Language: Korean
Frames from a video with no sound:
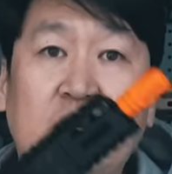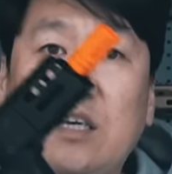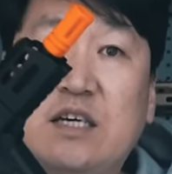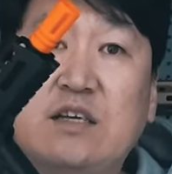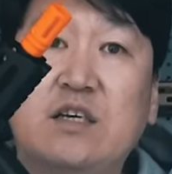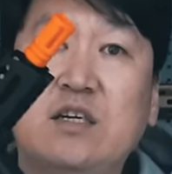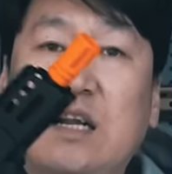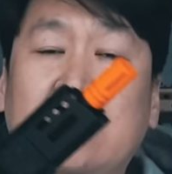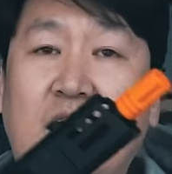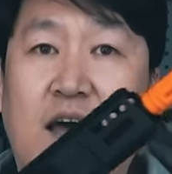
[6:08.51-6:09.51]
이 장전을
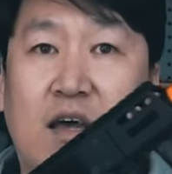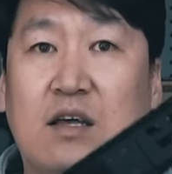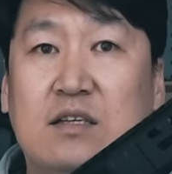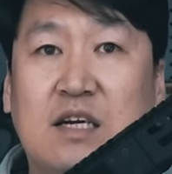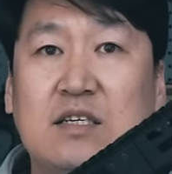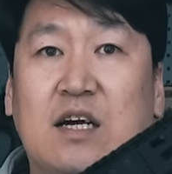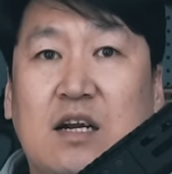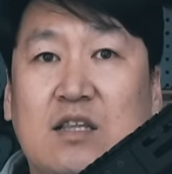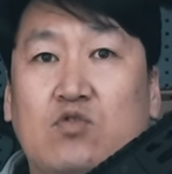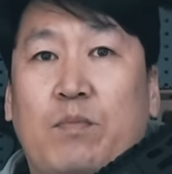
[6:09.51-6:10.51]
할 때 장착을
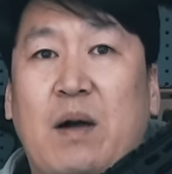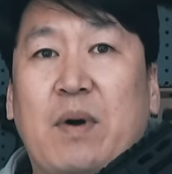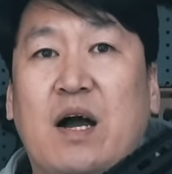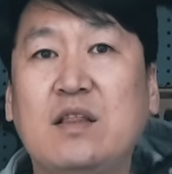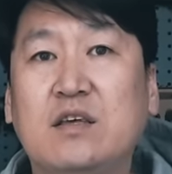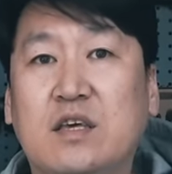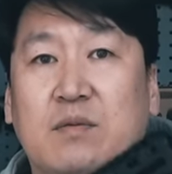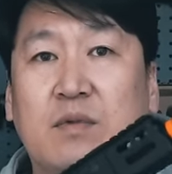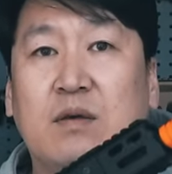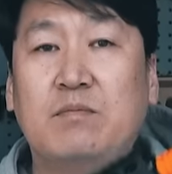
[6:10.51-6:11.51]
할 때 좀 빡빡한
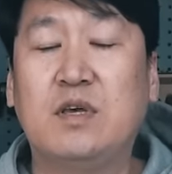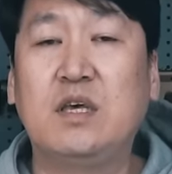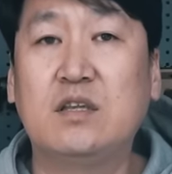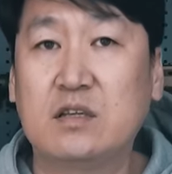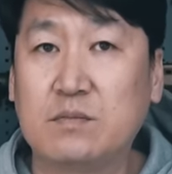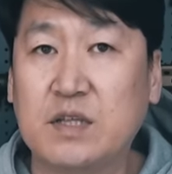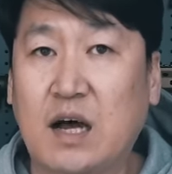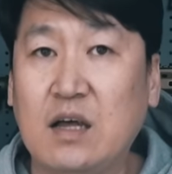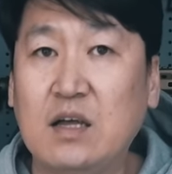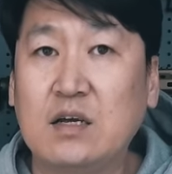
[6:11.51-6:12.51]
느낌이 있었습니다.